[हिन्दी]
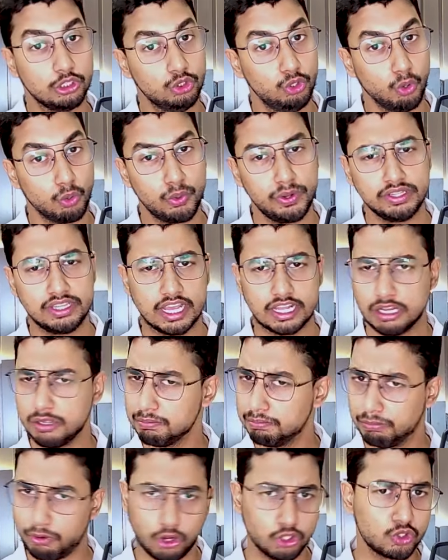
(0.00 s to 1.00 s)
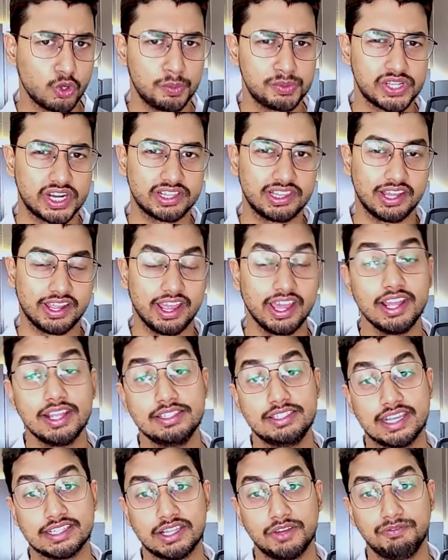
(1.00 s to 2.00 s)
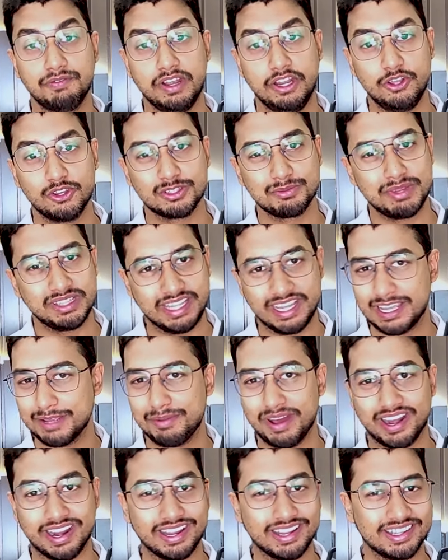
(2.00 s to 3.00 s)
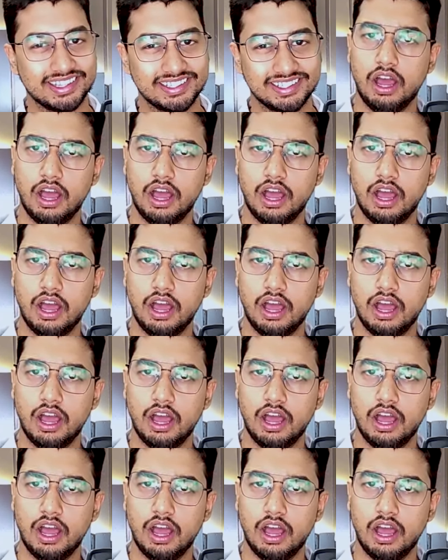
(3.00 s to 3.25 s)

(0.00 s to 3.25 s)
दोनों ही देखने बहुत खूबसूरत लगेंगे जैसा वीडियोस में देख ही पा रहे हैं